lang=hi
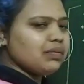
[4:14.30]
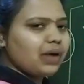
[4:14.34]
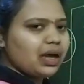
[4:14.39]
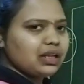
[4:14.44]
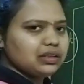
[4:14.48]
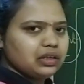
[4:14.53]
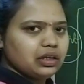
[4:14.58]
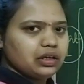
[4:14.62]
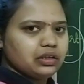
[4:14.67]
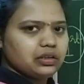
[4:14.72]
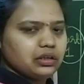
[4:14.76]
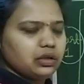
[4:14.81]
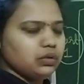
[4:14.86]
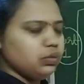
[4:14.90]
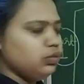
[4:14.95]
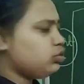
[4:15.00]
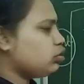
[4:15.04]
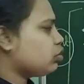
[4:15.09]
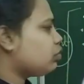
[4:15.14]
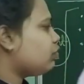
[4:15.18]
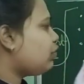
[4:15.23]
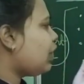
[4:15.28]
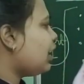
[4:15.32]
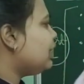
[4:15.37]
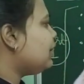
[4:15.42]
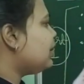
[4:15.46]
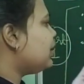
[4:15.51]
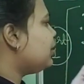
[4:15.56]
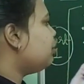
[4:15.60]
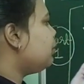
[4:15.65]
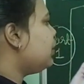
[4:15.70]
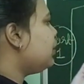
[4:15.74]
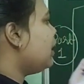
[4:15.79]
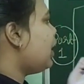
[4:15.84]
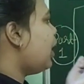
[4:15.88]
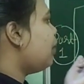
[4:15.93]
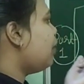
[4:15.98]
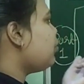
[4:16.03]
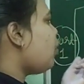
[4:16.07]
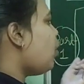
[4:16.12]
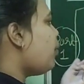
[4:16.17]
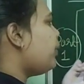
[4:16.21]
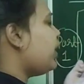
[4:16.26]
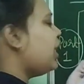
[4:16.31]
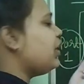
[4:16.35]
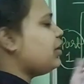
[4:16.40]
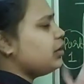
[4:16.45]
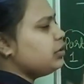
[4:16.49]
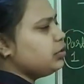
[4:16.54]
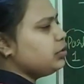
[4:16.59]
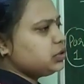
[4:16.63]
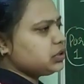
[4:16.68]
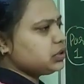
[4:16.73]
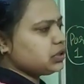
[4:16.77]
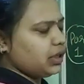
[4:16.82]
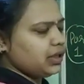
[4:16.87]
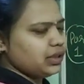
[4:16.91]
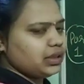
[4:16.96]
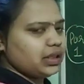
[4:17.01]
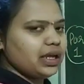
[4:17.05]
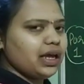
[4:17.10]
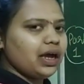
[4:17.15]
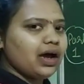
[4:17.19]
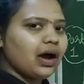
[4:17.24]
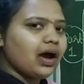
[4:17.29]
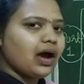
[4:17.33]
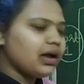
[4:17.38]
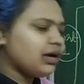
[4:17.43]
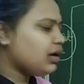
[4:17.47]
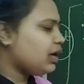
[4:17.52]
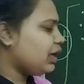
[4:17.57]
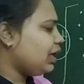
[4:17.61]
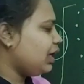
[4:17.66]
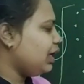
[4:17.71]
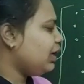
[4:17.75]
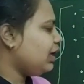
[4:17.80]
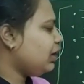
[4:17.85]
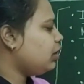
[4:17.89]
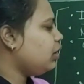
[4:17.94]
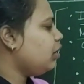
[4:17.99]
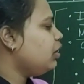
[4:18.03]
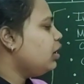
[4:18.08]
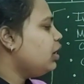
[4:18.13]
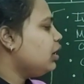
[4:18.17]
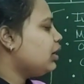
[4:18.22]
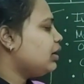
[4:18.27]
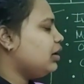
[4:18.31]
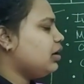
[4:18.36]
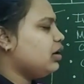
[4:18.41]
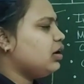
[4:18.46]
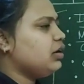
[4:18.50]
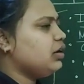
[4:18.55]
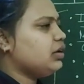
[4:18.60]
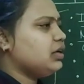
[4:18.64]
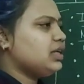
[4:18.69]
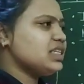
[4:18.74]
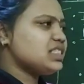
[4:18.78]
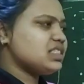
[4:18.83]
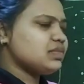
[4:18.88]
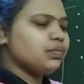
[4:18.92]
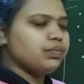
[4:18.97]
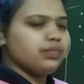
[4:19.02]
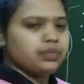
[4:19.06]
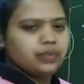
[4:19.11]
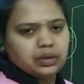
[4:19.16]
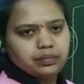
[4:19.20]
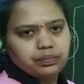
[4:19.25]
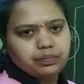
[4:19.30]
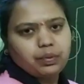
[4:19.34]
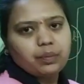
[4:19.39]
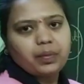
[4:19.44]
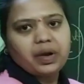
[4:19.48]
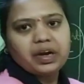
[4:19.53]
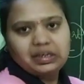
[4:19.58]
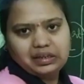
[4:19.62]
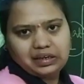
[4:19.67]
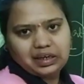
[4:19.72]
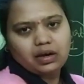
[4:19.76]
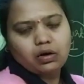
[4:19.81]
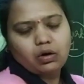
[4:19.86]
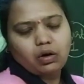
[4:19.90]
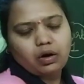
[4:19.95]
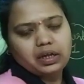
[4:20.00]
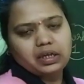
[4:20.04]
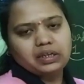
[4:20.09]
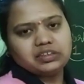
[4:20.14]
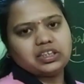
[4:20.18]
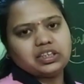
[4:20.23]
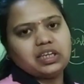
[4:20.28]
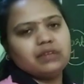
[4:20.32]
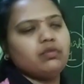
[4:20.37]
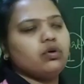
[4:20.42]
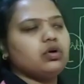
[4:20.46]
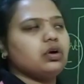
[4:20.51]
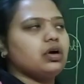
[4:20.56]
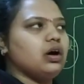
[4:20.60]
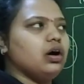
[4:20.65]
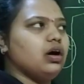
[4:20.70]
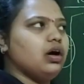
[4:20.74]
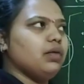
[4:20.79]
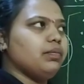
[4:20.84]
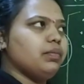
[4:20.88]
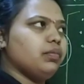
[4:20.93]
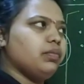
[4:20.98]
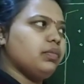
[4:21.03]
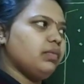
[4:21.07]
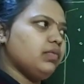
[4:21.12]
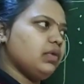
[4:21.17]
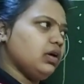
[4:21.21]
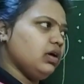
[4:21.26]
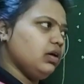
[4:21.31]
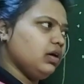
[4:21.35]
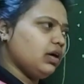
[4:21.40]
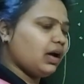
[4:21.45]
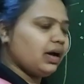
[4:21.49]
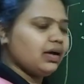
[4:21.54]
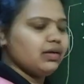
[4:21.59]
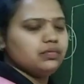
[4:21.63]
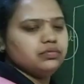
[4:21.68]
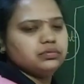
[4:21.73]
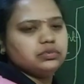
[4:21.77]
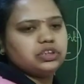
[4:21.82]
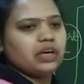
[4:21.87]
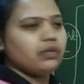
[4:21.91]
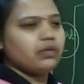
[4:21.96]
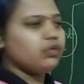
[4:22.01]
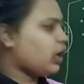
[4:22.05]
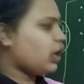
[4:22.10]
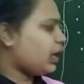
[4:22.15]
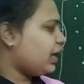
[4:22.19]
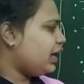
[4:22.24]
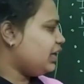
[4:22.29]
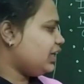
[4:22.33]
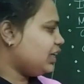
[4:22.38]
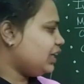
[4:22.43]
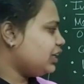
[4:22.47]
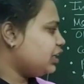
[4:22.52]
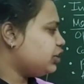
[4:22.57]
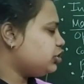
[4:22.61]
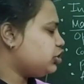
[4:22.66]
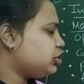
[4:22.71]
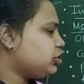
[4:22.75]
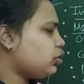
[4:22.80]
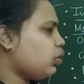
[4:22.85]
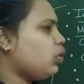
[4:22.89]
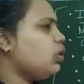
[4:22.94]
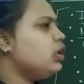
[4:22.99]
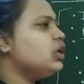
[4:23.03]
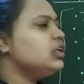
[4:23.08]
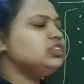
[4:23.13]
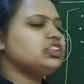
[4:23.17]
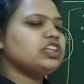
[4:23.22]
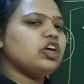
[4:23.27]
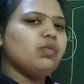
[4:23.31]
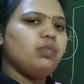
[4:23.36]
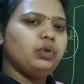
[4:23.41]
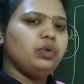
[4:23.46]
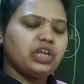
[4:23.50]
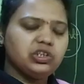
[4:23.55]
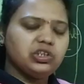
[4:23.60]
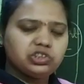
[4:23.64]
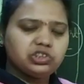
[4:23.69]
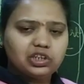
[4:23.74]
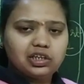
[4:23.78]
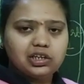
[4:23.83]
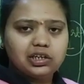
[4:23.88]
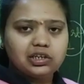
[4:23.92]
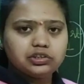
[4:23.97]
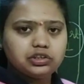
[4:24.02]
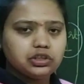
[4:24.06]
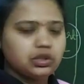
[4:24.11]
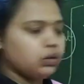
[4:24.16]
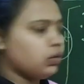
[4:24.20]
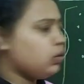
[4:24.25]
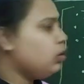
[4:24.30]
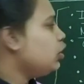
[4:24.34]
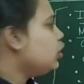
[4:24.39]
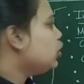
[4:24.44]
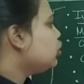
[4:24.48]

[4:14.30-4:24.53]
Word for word: बात करती हूँ तो क्वांटम में हम ऑपरेटर यूज करते हैं हर एक आ, किस प्रॉपर्टी के अकॉर्डिंग चाहे वो चाहे वो काइनेटिक एनर्जी हो चाहे वो पोटेंशियल एनर्जी हो